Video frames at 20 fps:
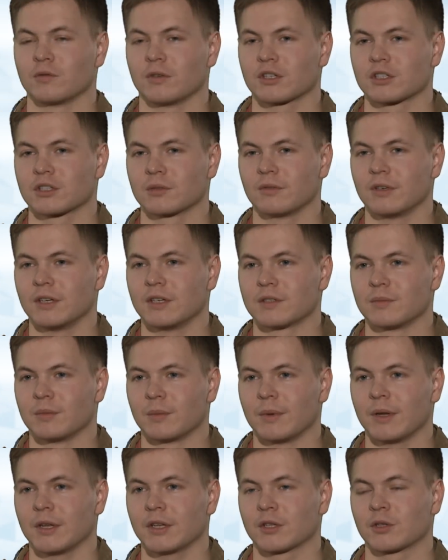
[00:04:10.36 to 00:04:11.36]
важным является
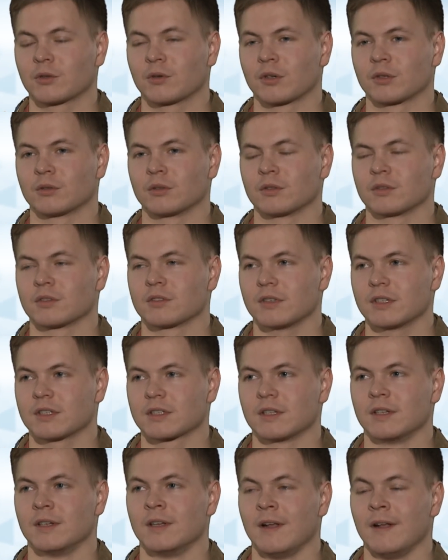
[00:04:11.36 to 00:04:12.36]
мероприятие такое, как
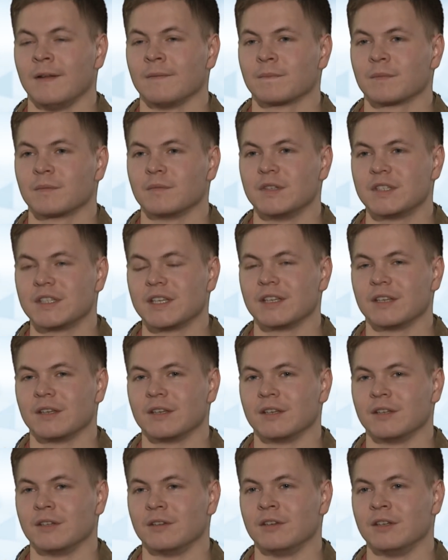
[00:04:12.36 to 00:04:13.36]
называется
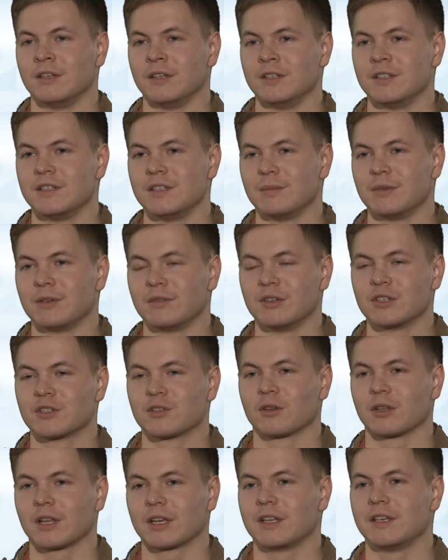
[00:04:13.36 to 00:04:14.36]
весенний и зимний
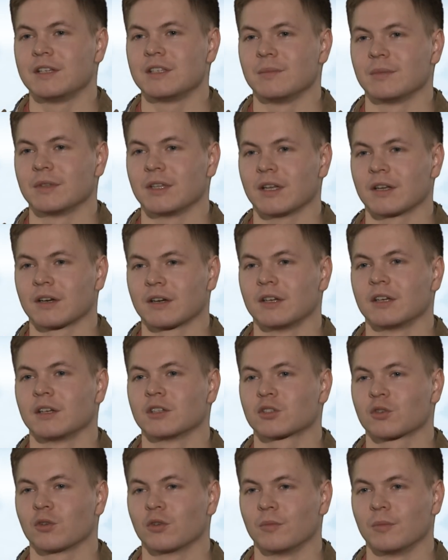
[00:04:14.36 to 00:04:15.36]
выездной лагерь-семинар
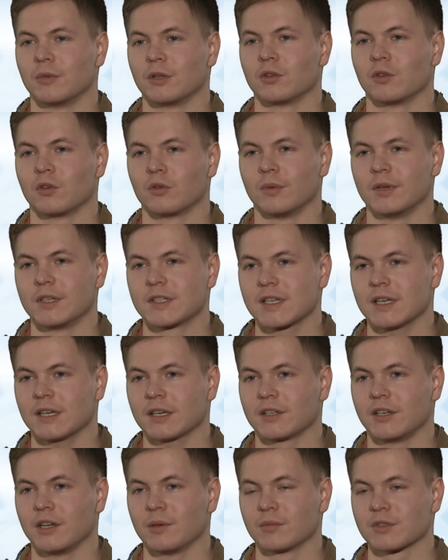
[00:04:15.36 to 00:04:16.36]
«Школа молодого бойца»,
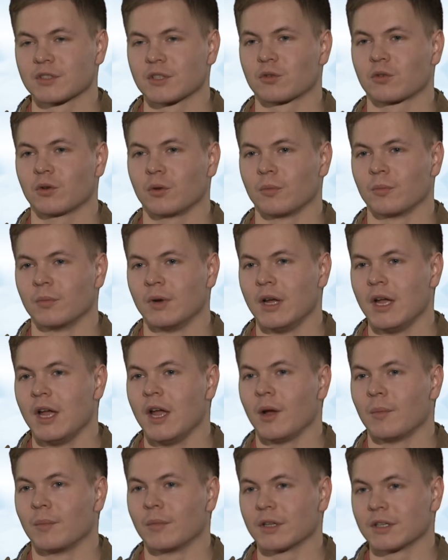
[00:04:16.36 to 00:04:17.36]
где мы знакомим
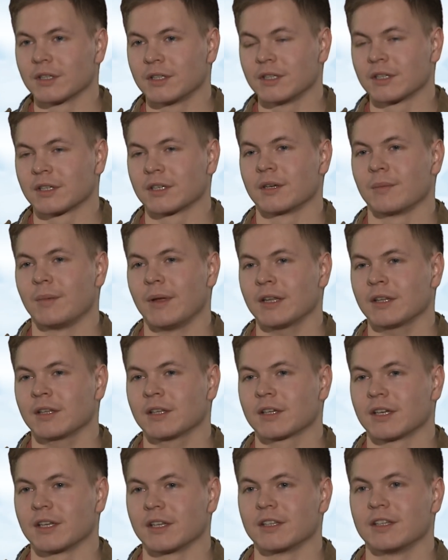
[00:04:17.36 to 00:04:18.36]
молодых
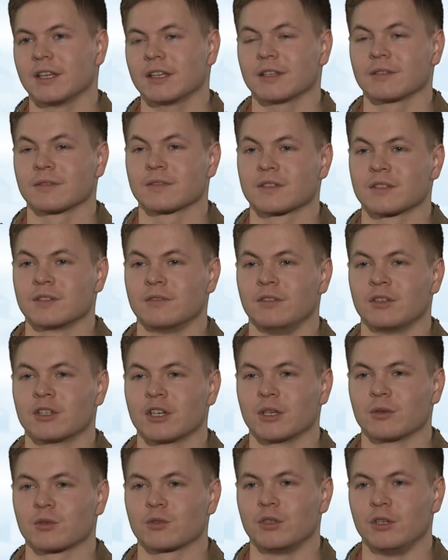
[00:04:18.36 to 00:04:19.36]
ребят, кандидатов с
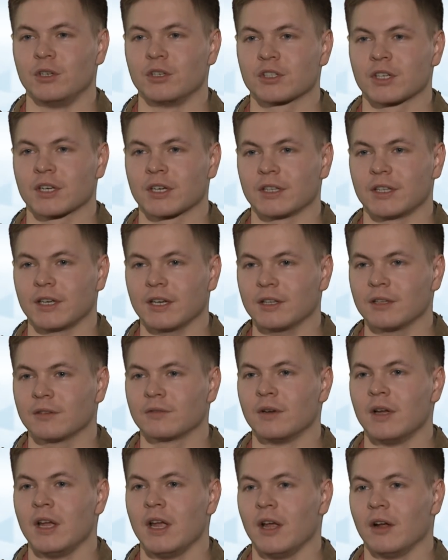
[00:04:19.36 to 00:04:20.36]
движением студенческих отрядов,
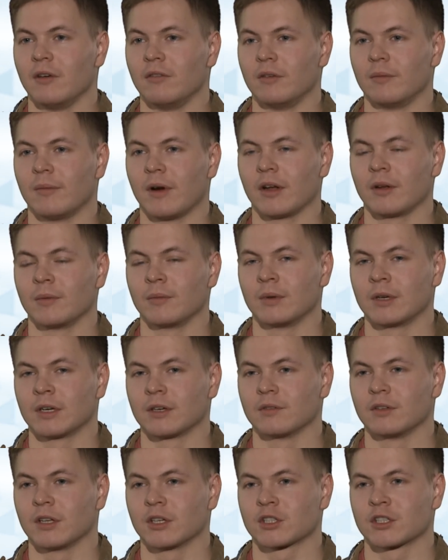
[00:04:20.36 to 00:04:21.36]
вливаем
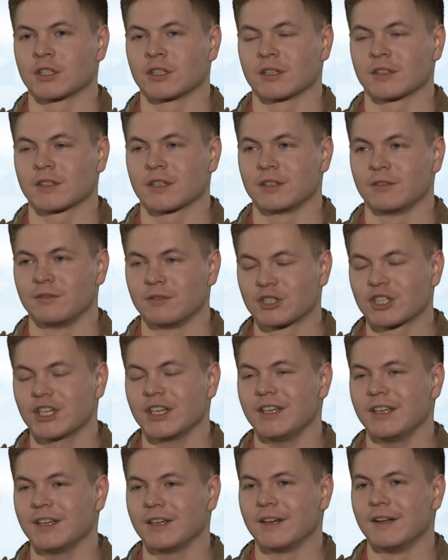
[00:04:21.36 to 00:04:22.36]
их в наше, так сказать,
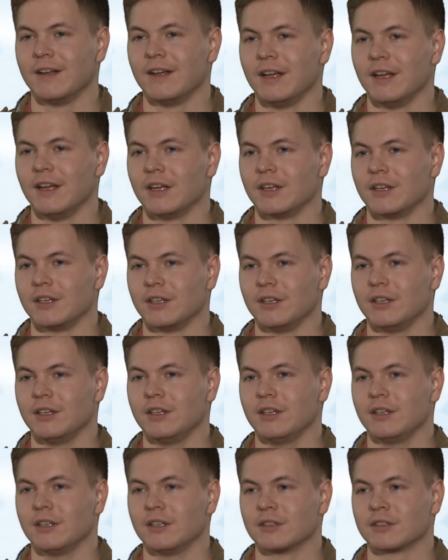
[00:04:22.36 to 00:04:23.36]
движение
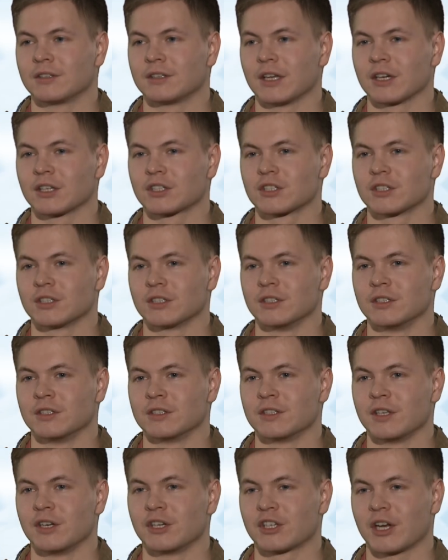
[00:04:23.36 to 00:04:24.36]
и также
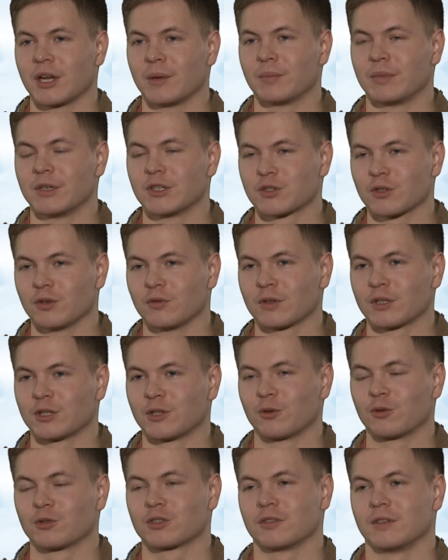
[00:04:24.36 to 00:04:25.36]
заряжаем бойцов,
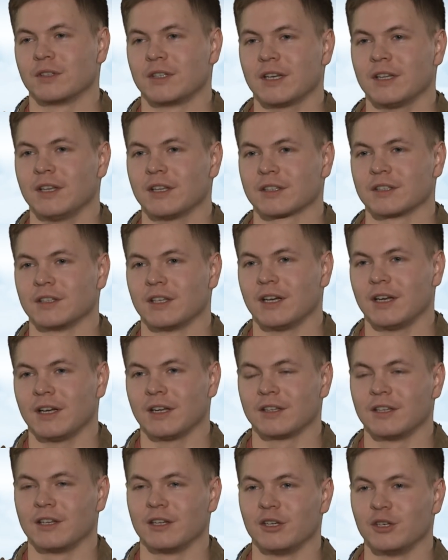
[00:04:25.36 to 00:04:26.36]
которые уже в отрядах,
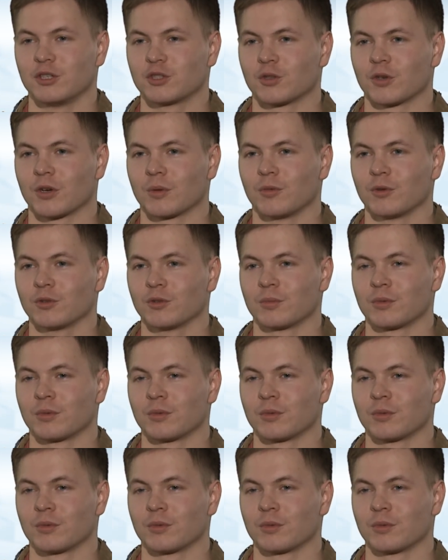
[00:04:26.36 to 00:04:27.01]
на дальнейшую работу